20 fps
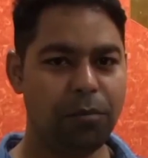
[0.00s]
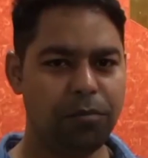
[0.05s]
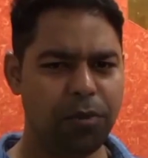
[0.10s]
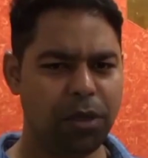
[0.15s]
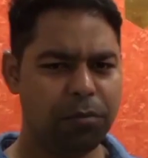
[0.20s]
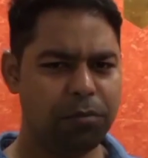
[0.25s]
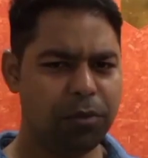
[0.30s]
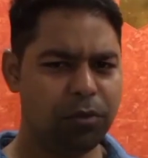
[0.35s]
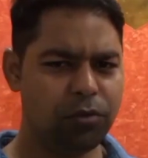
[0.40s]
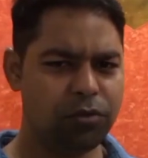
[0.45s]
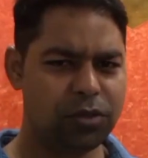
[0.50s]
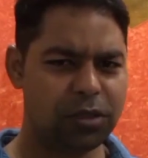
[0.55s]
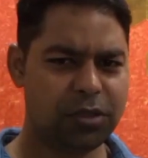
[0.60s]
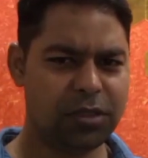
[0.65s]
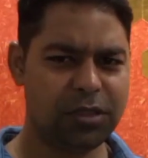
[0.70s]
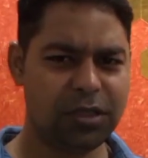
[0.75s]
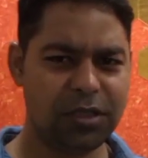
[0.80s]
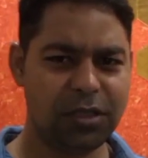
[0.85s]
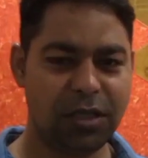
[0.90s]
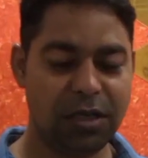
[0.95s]
आप भी अपना कोई
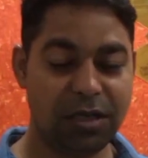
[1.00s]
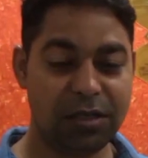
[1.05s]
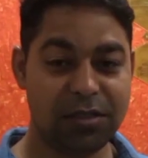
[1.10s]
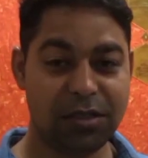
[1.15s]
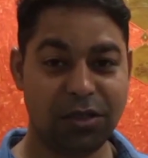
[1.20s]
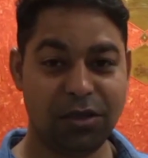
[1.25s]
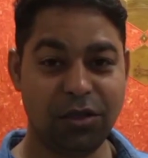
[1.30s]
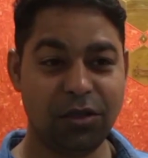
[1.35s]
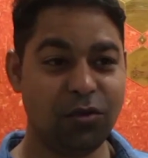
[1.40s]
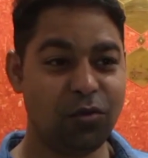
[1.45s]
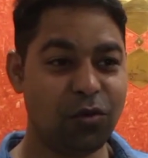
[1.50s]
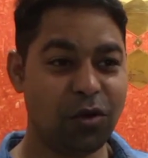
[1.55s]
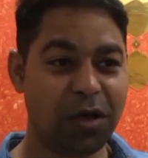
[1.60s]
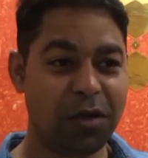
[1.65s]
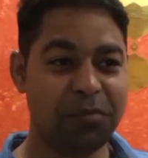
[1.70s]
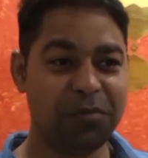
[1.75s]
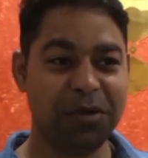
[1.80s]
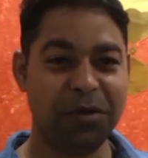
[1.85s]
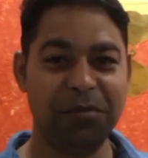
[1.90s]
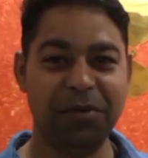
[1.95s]
सजेशन देना चाहते हैं तो
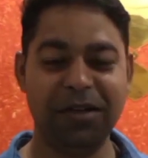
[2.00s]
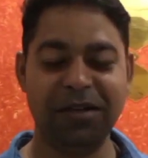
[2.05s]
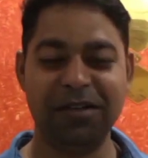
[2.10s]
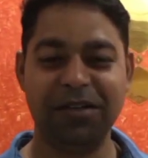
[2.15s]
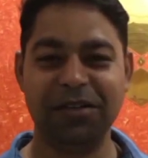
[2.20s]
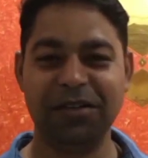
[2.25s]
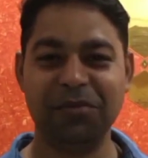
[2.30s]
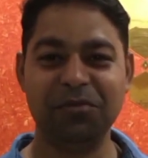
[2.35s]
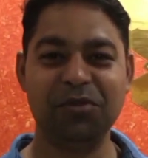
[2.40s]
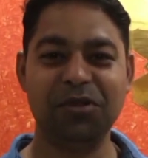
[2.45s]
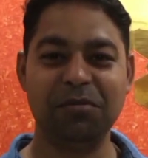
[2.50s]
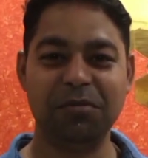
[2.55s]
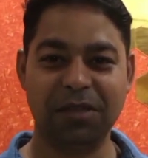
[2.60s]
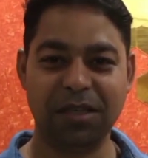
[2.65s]
आप कमेंट करके मुझे